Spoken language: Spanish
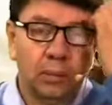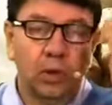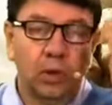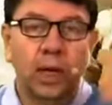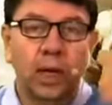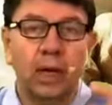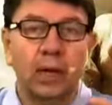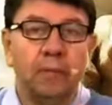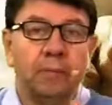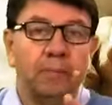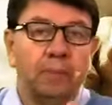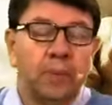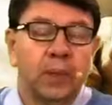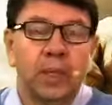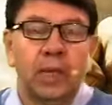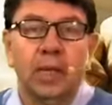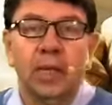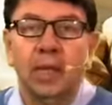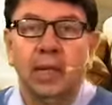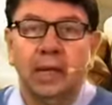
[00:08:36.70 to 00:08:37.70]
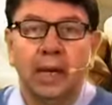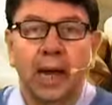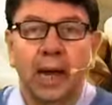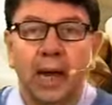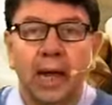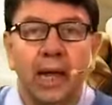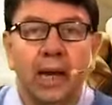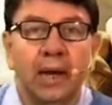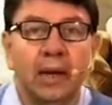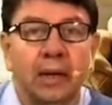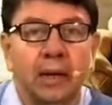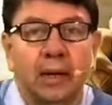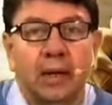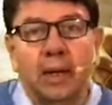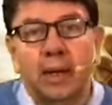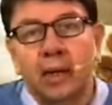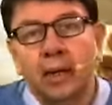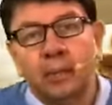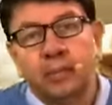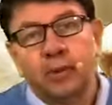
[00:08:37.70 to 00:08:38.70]
Porque Israel
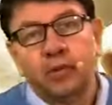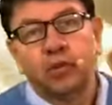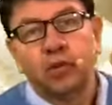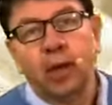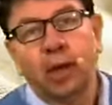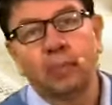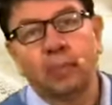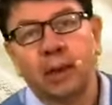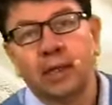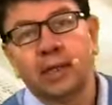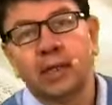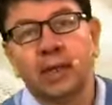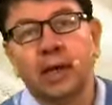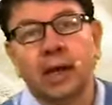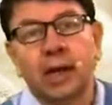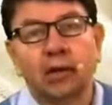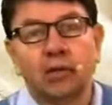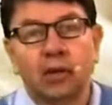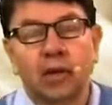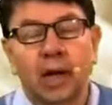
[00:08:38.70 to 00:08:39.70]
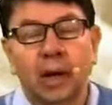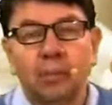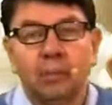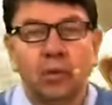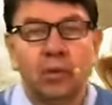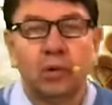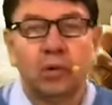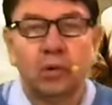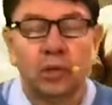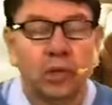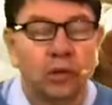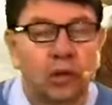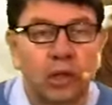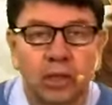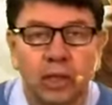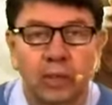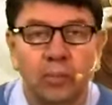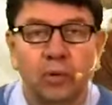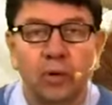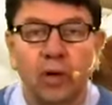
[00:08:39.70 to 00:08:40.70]
eh, empezó a practicar lo del amor, lo
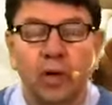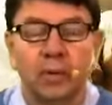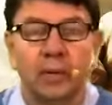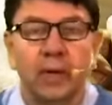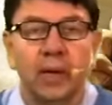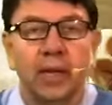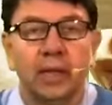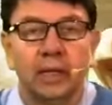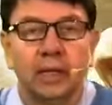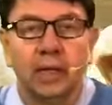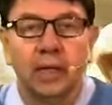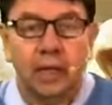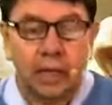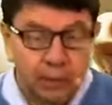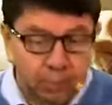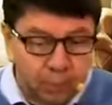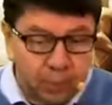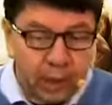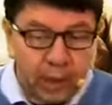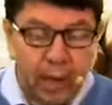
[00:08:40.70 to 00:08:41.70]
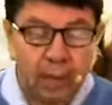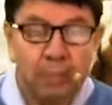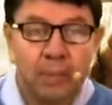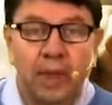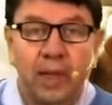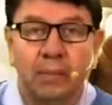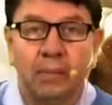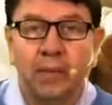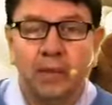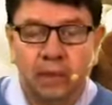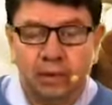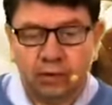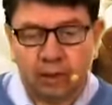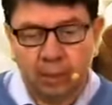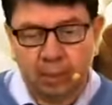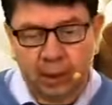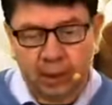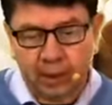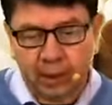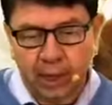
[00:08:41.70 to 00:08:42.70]
del temor reverente y rápidamente
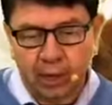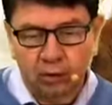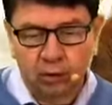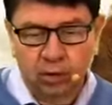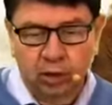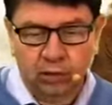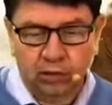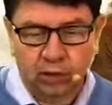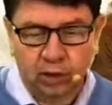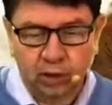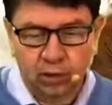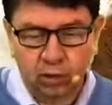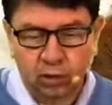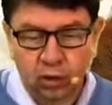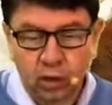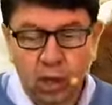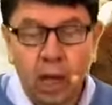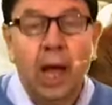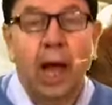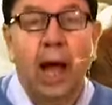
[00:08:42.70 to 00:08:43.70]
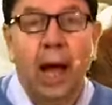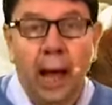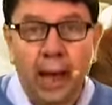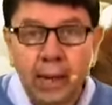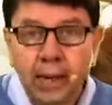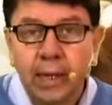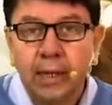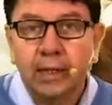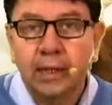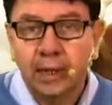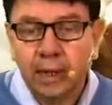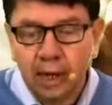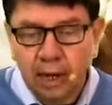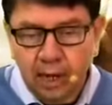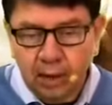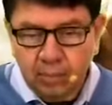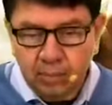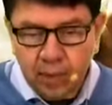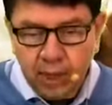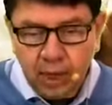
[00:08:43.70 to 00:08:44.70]
se apartaron del Señor. Hay que
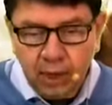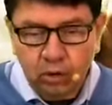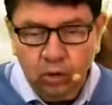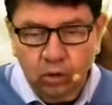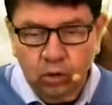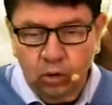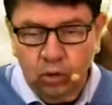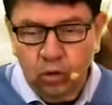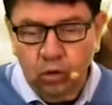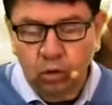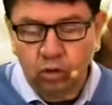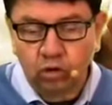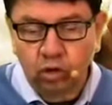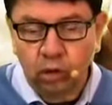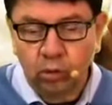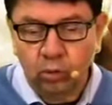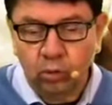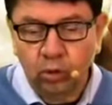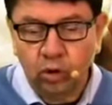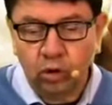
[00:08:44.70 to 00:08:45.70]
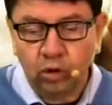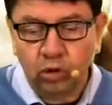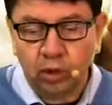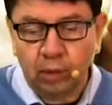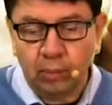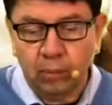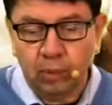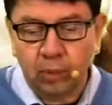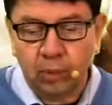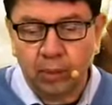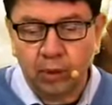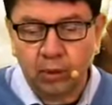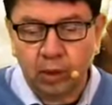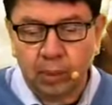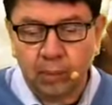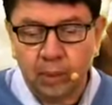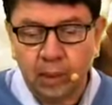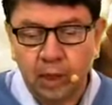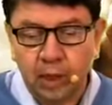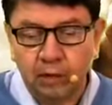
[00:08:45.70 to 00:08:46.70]
tenerle miedo. Dios es un Dios de amor, pero
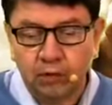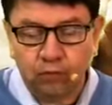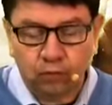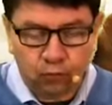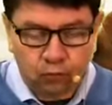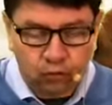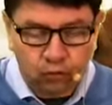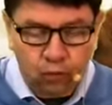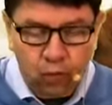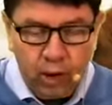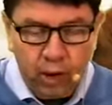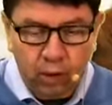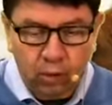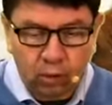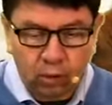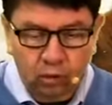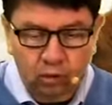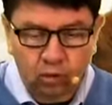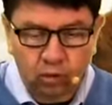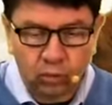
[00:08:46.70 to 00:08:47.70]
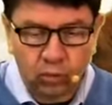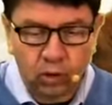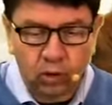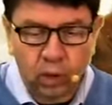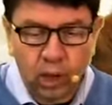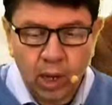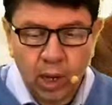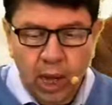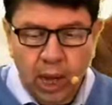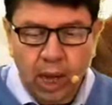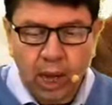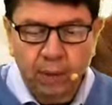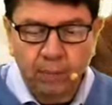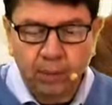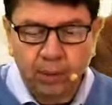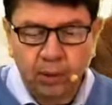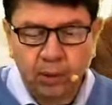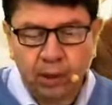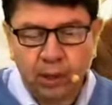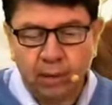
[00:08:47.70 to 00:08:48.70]
también es fuego consumidor. Ay,
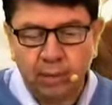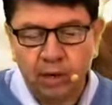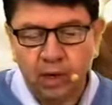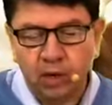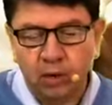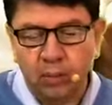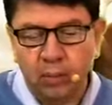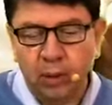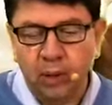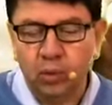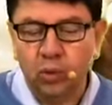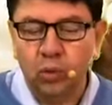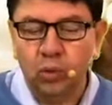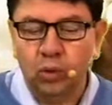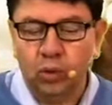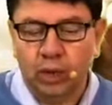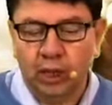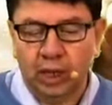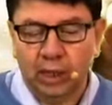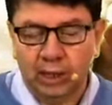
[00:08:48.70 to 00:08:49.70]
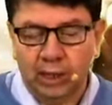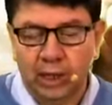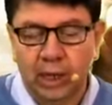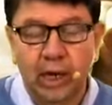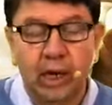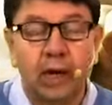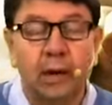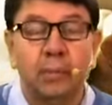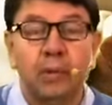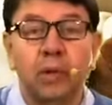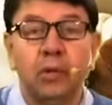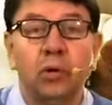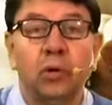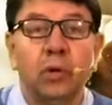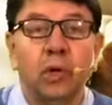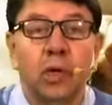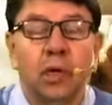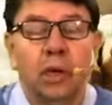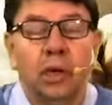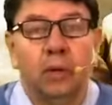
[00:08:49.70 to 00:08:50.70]
pero es que a mí no me gusta tenerle
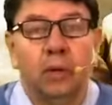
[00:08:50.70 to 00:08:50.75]
miedo.